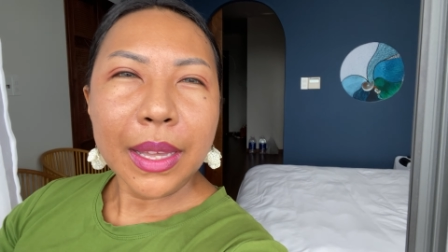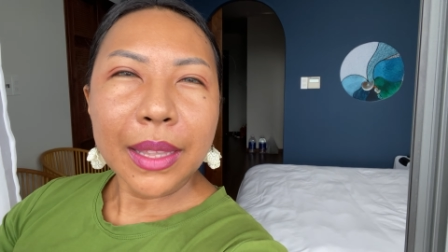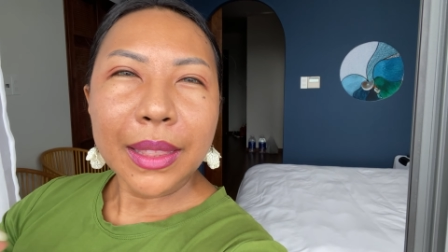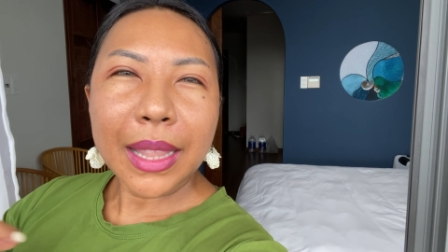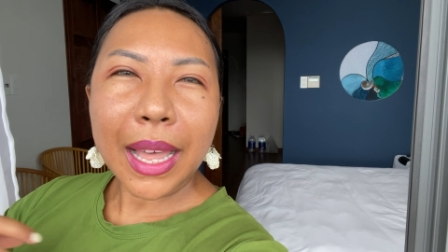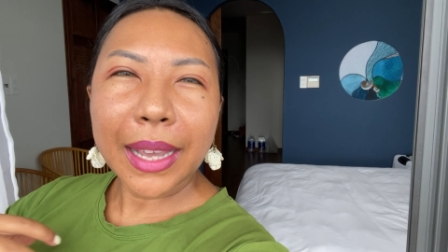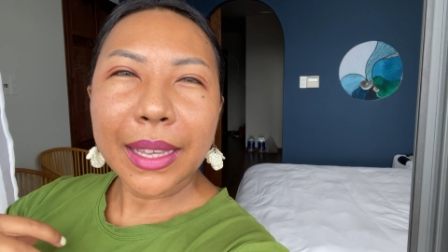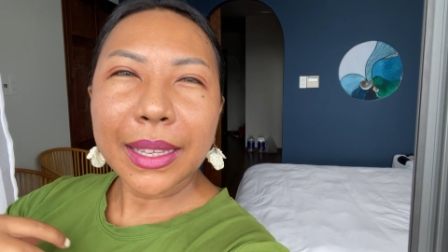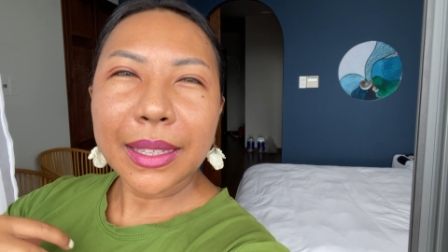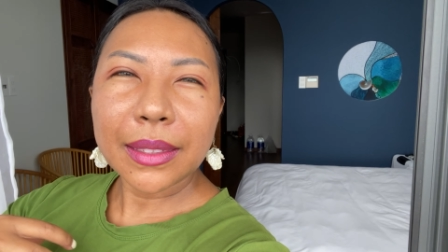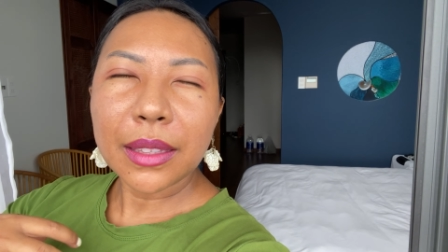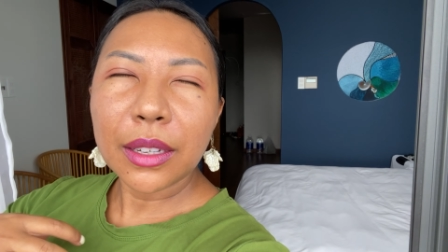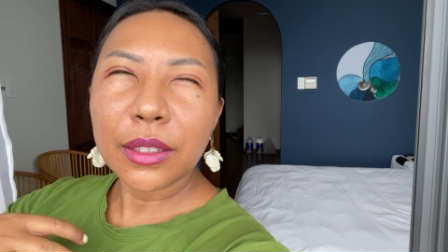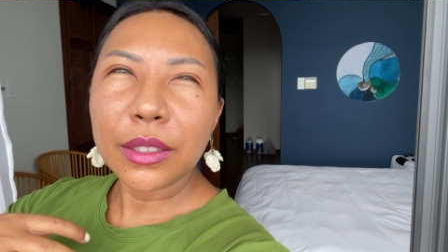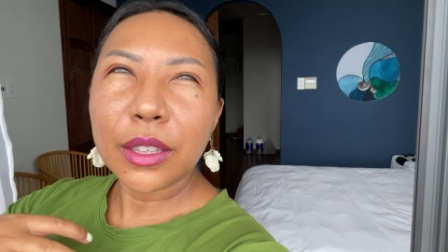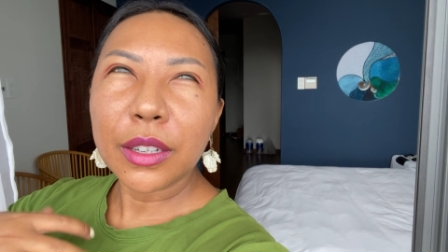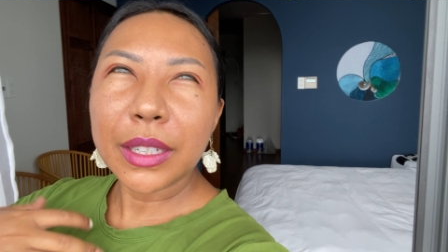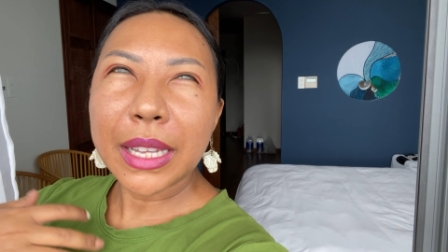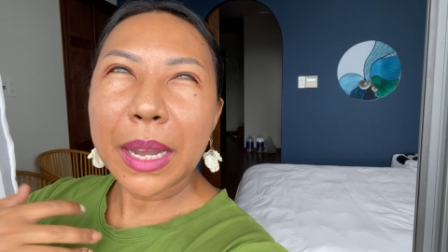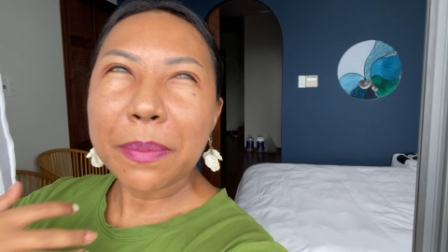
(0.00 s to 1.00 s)
là thường
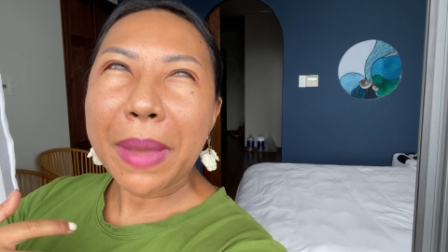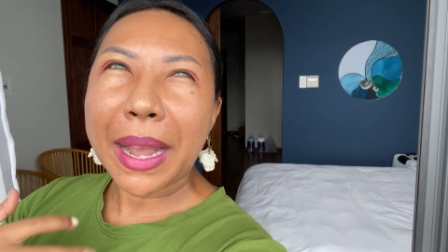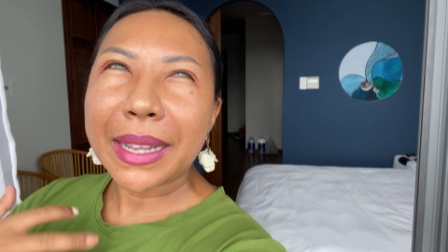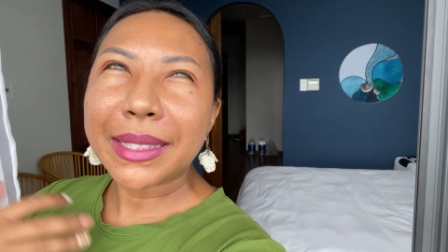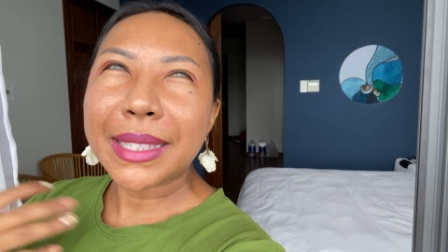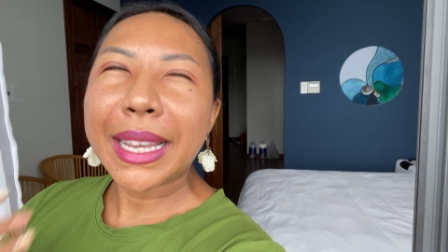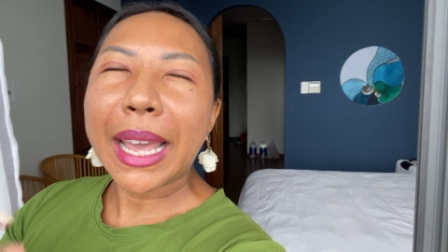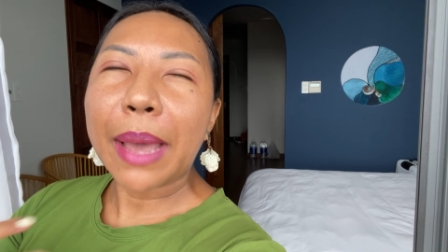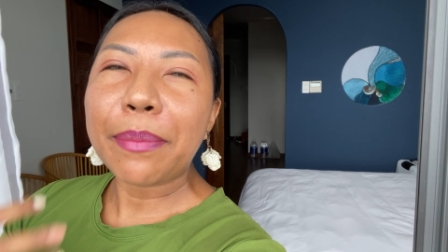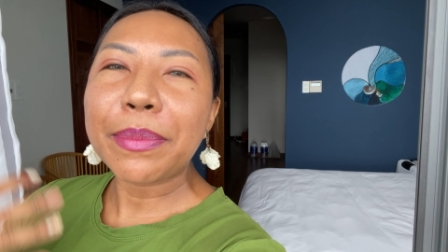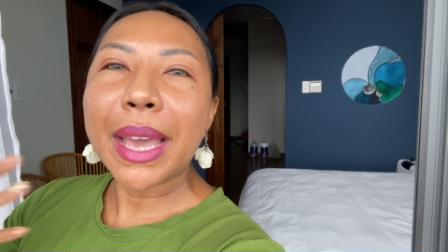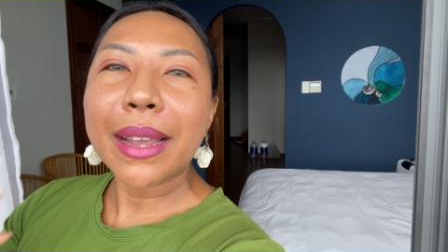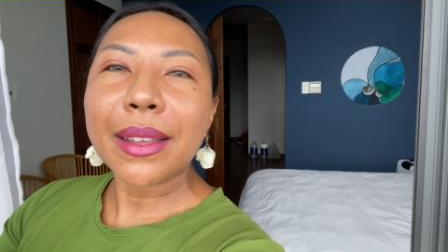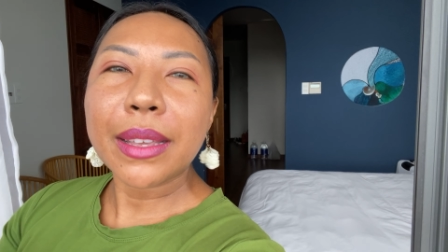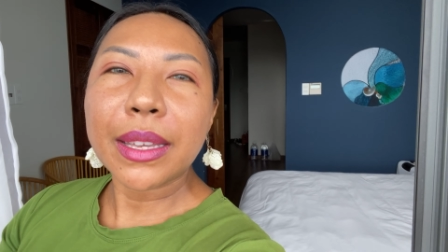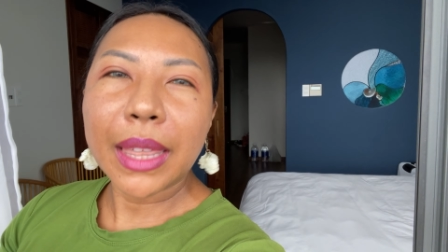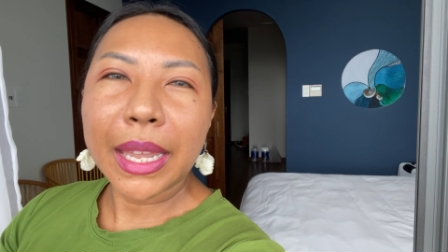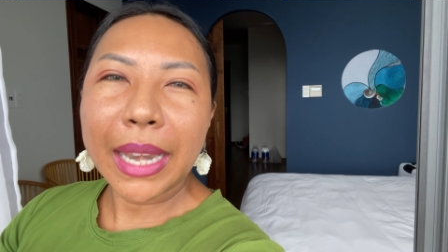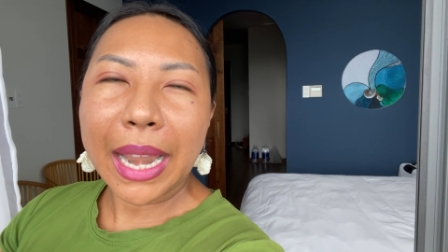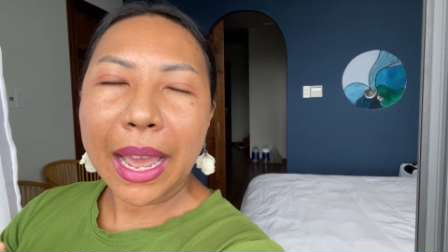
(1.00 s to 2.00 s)
thường các bạn sẽ cảm giác
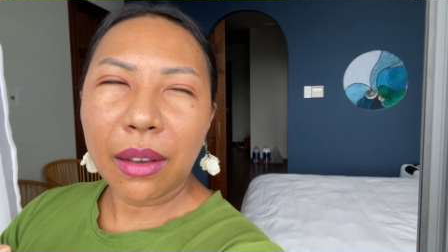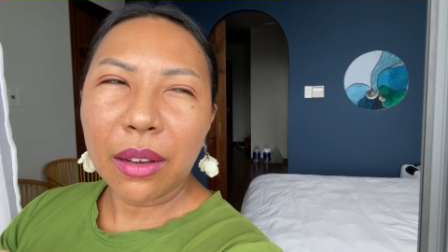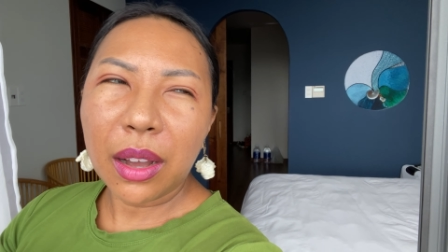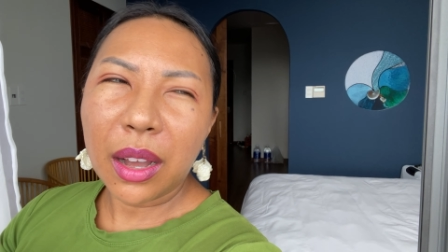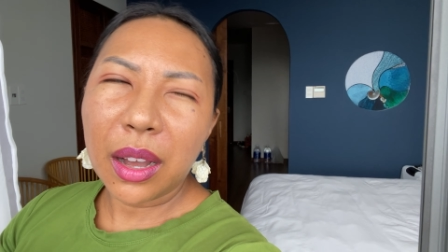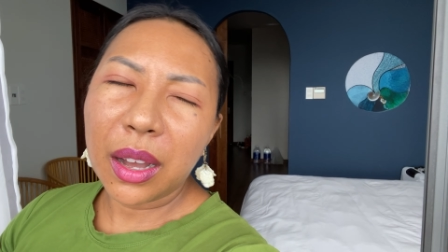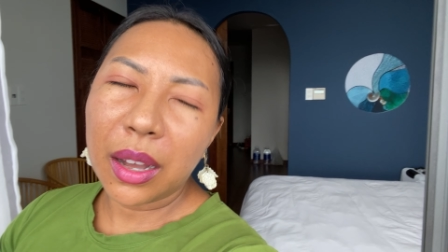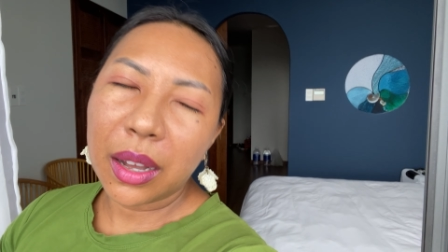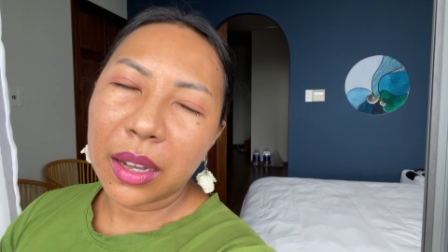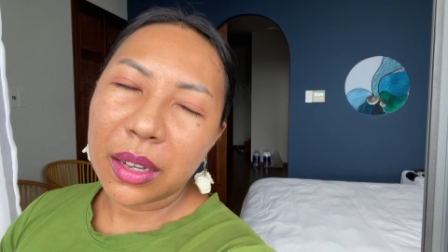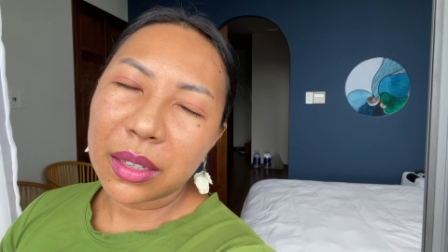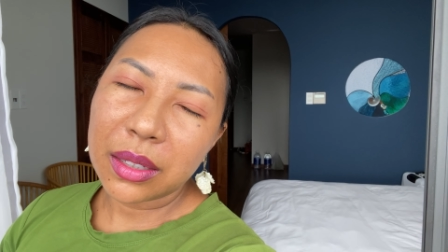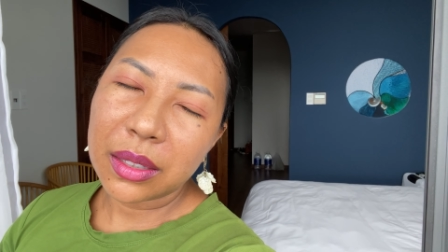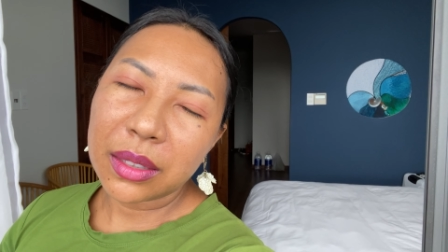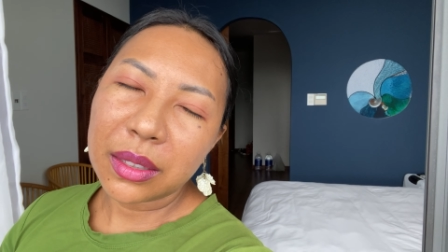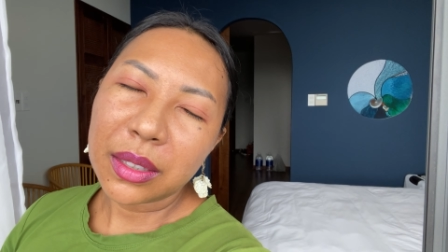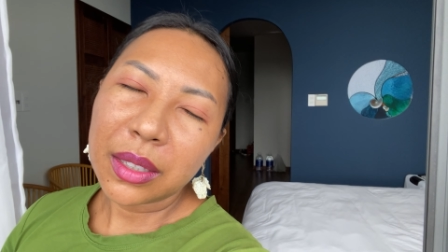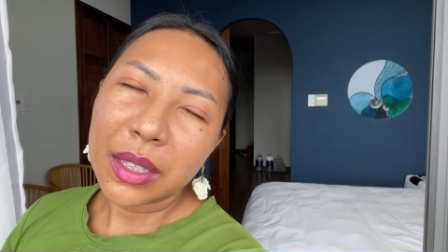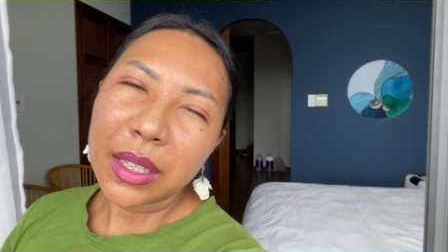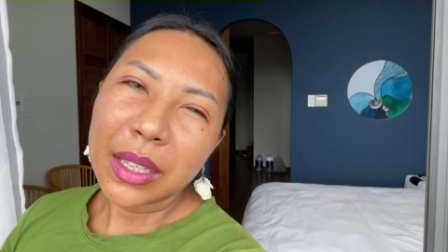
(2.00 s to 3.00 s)
như thế nào oh, ờ,
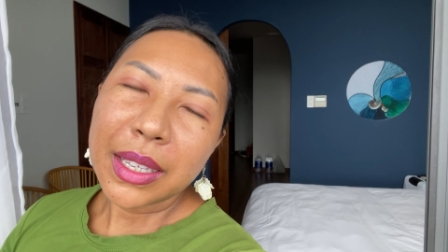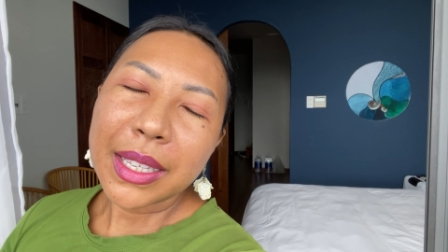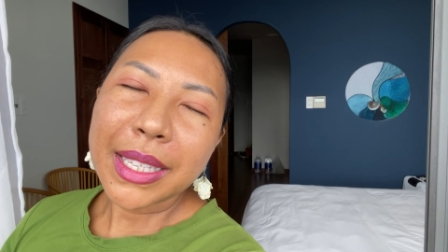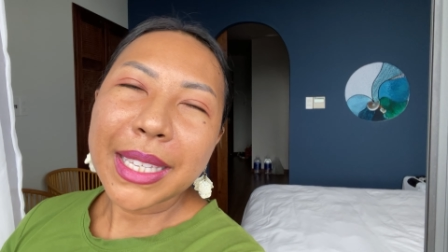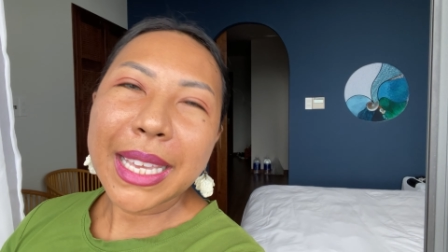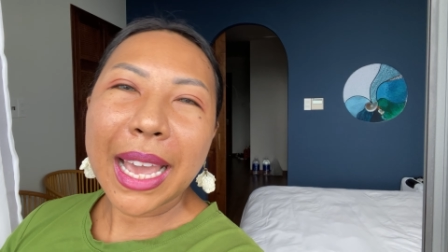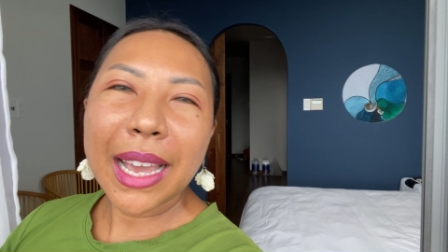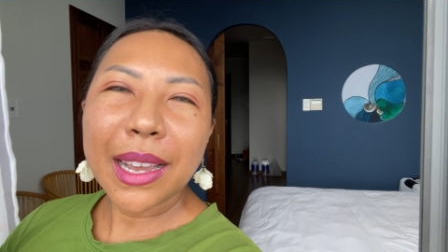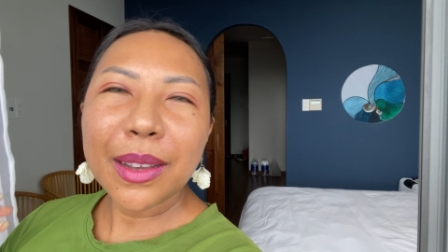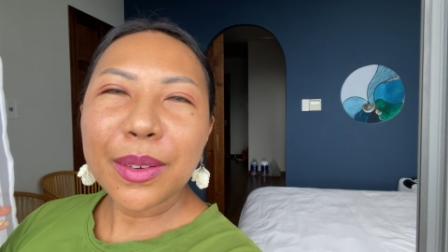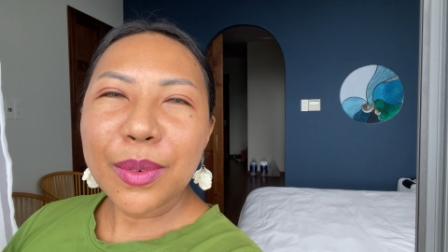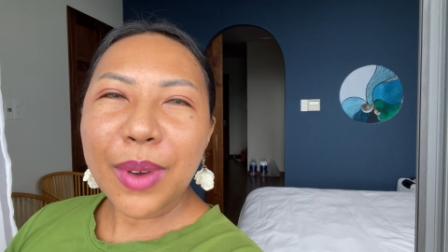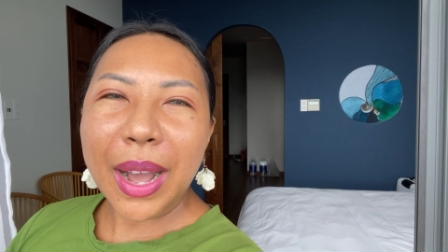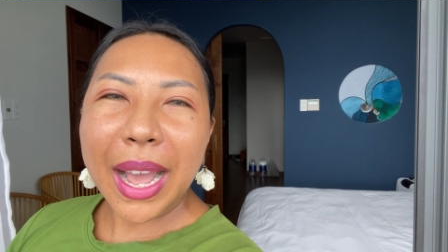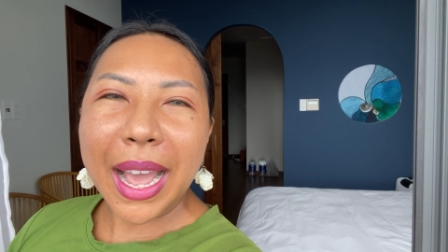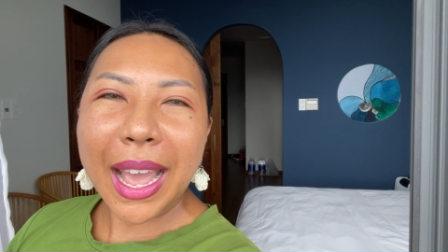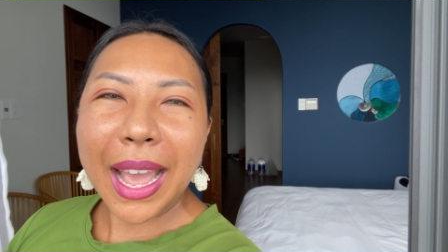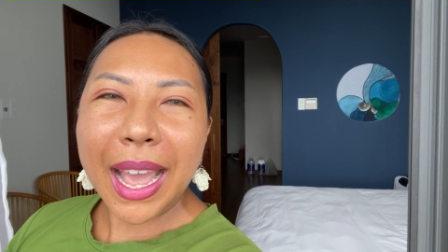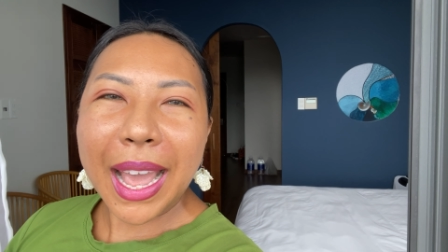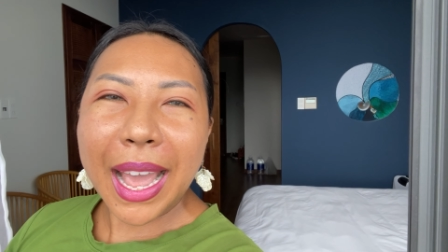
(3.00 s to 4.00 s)
chẳng
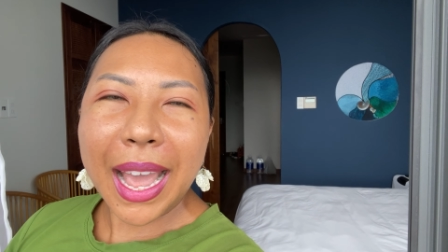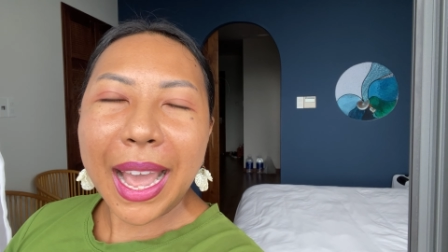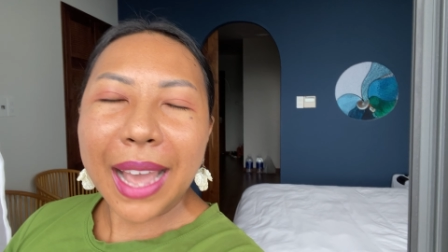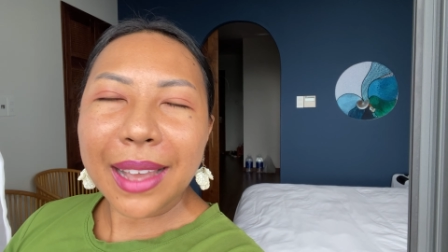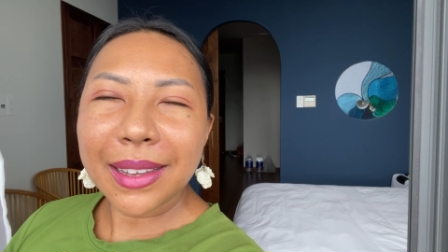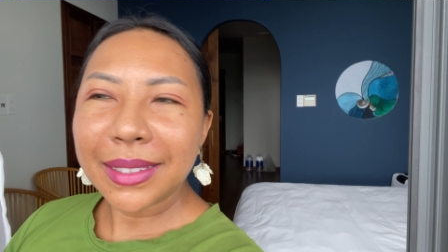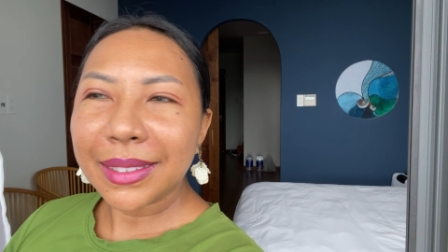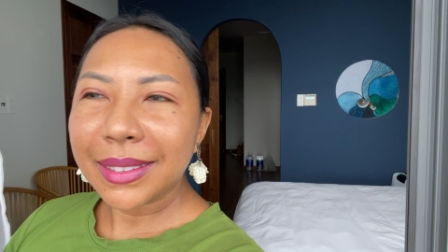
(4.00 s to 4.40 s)
qua